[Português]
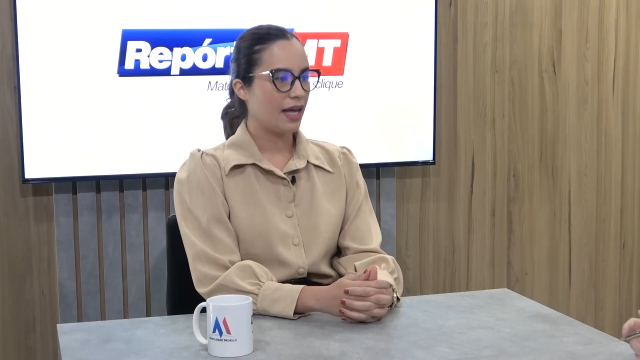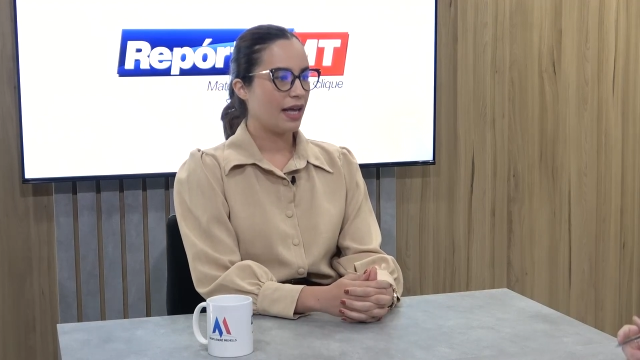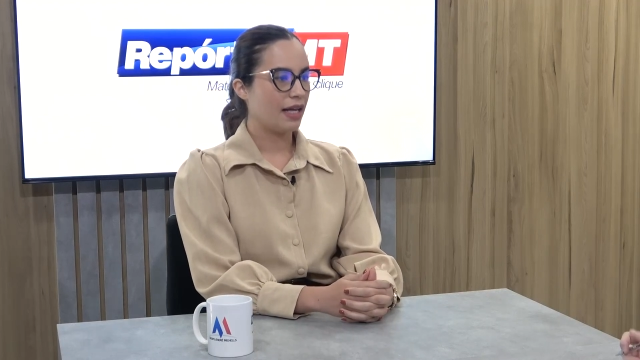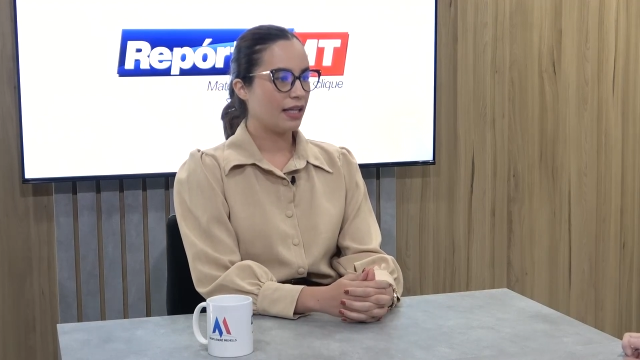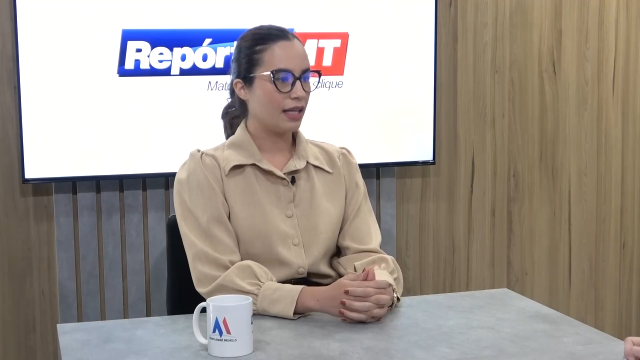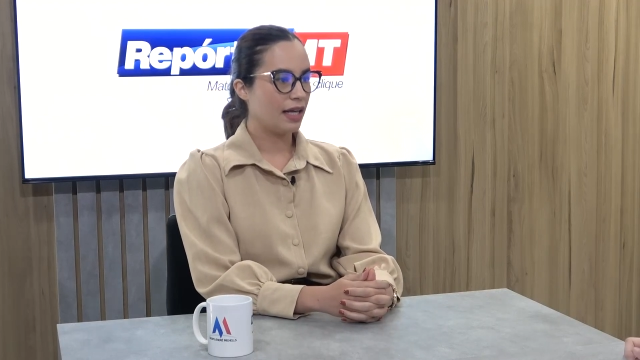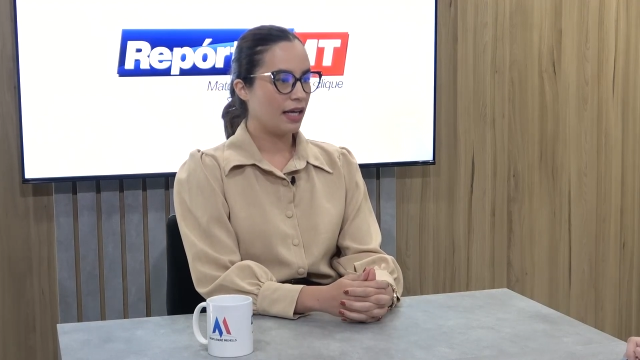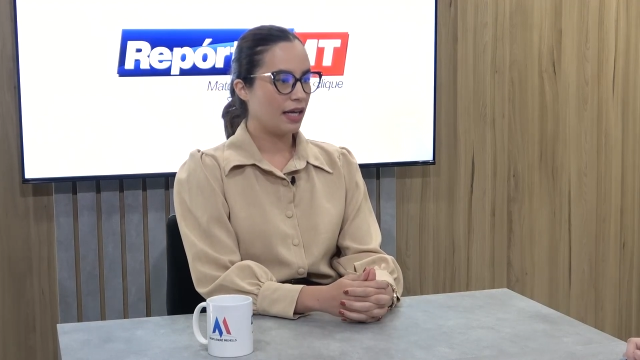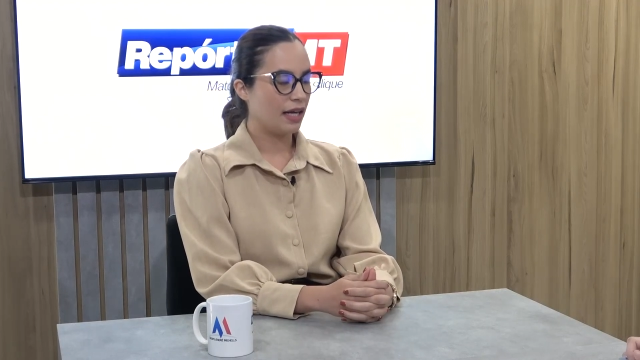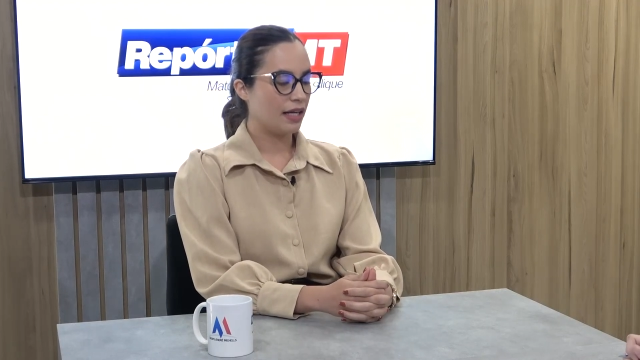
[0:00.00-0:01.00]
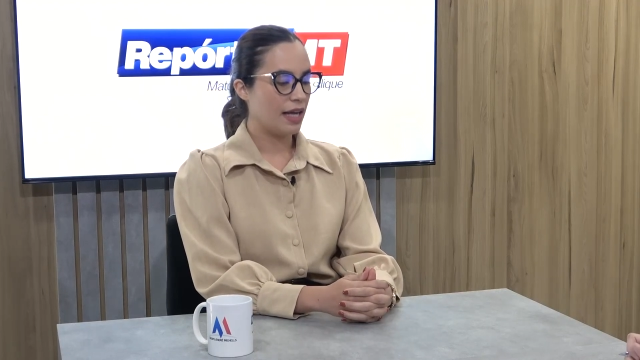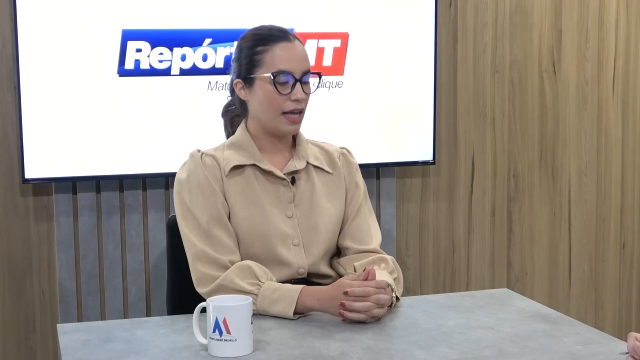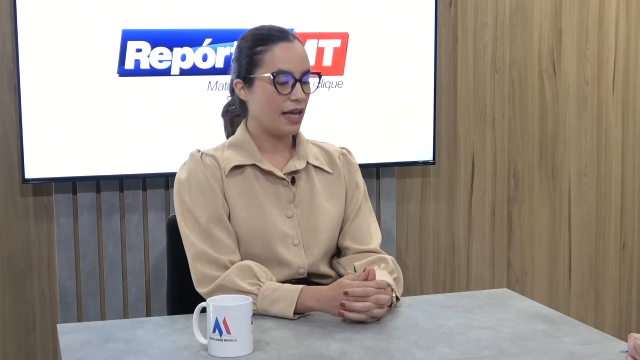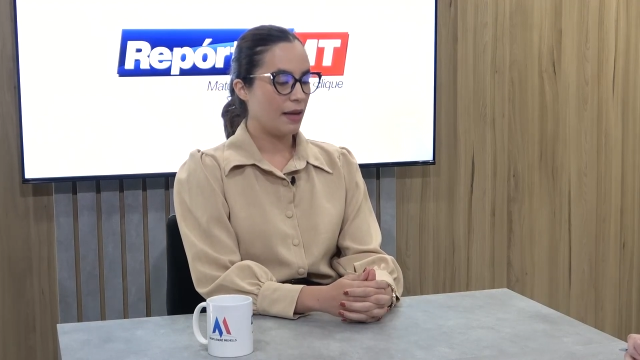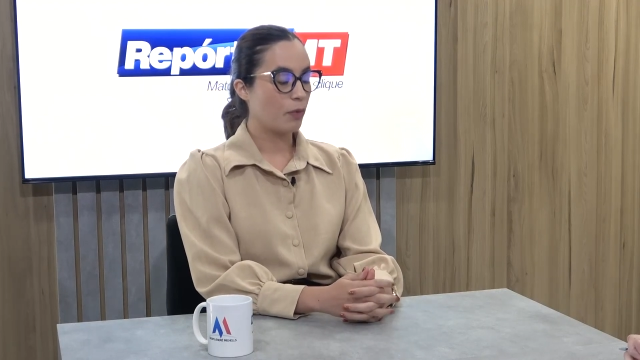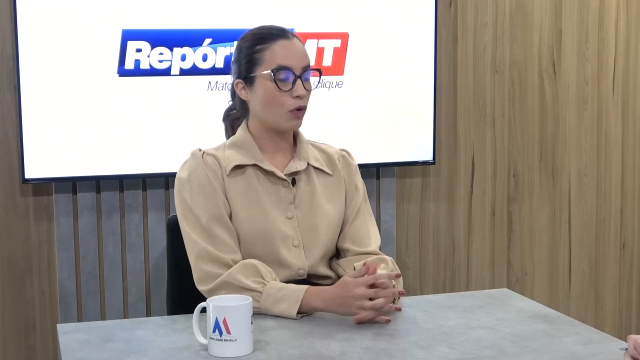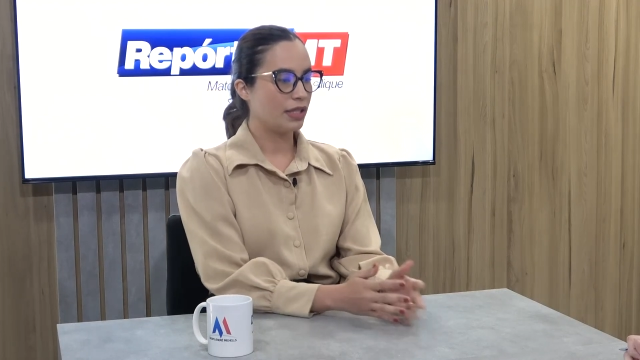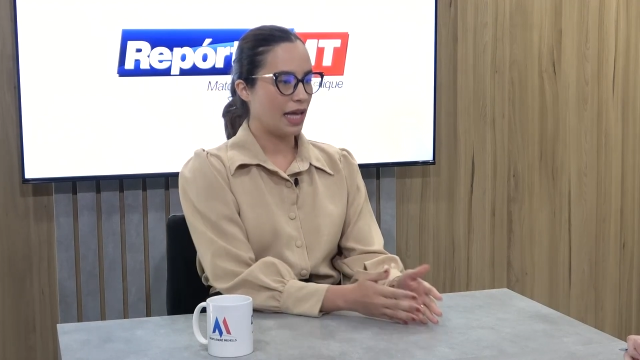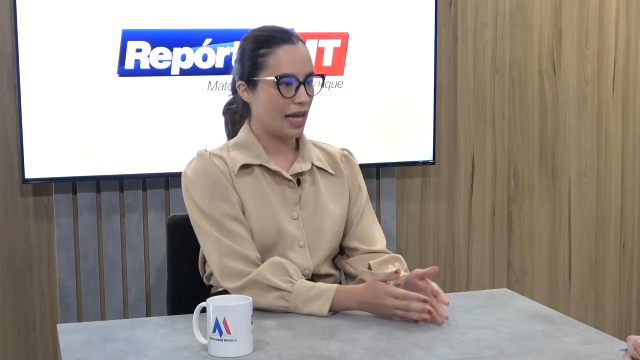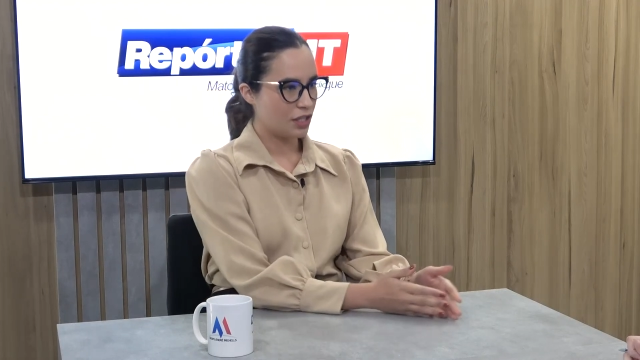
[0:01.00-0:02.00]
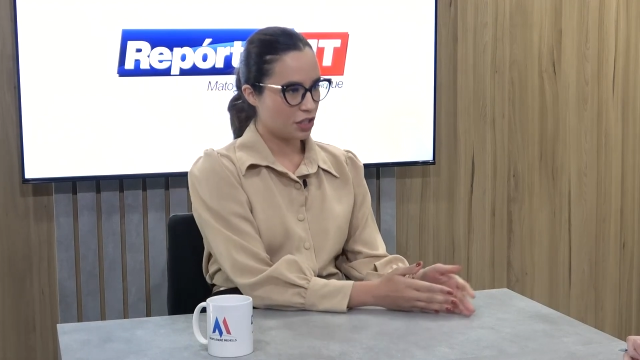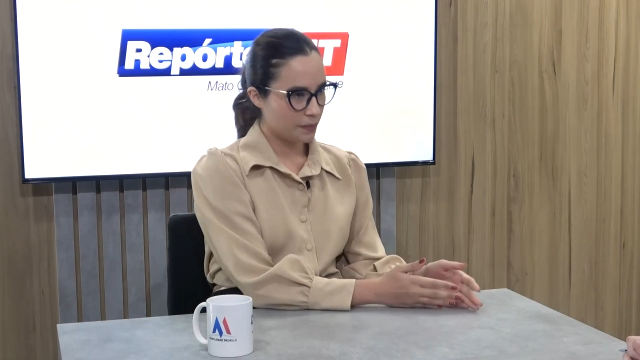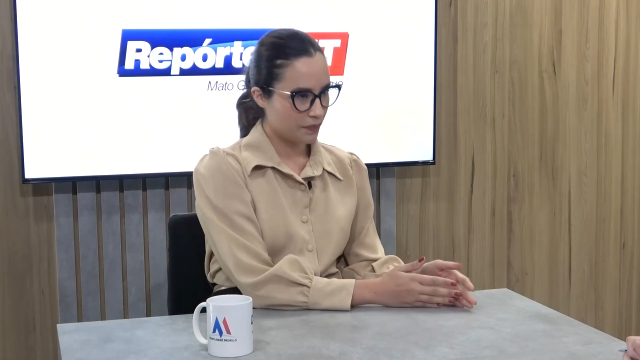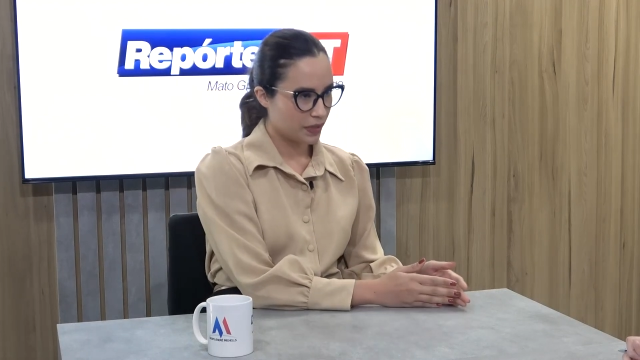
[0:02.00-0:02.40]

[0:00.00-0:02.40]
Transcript: ela é, protege